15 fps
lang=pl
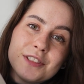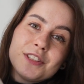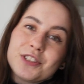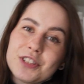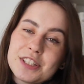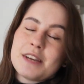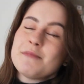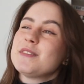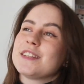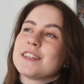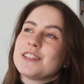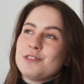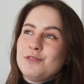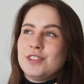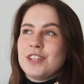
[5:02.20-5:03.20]
W sensie czytam jest
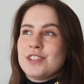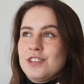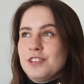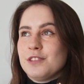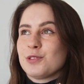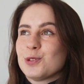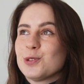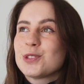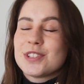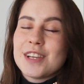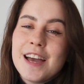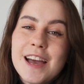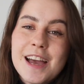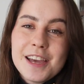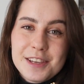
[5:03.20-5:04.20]
jakieś wydarzenie w książce
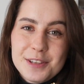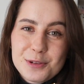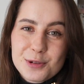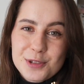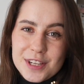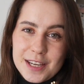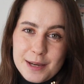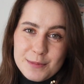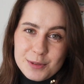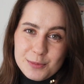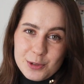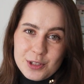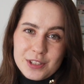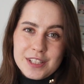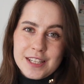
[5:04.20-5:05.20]
i już czekam, że
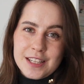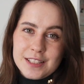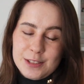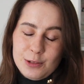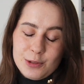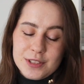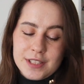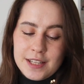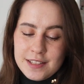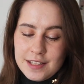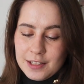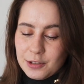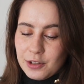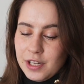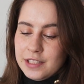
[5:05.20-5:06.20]
może się jakaś ilustracja
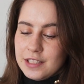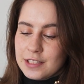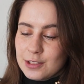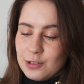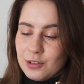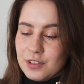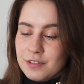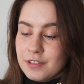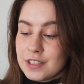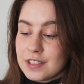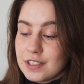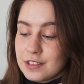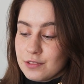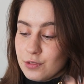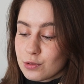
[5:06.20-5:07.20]
na kolejnej stronie
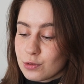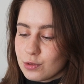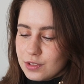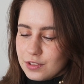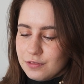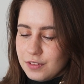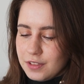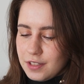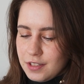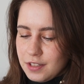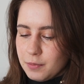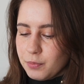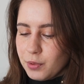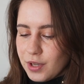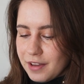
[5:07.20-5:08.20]
właśnie w związku z tym
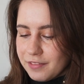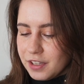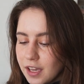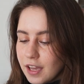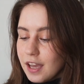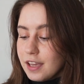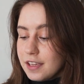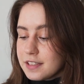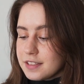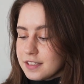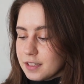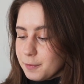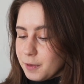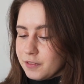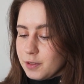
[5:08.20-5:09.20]
wydarzeniem pojawi. Jest ich
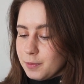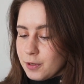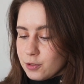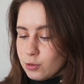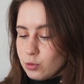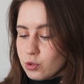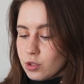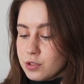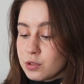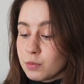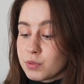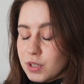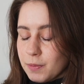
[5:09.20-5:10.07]
naprawdę bardzo dużo i są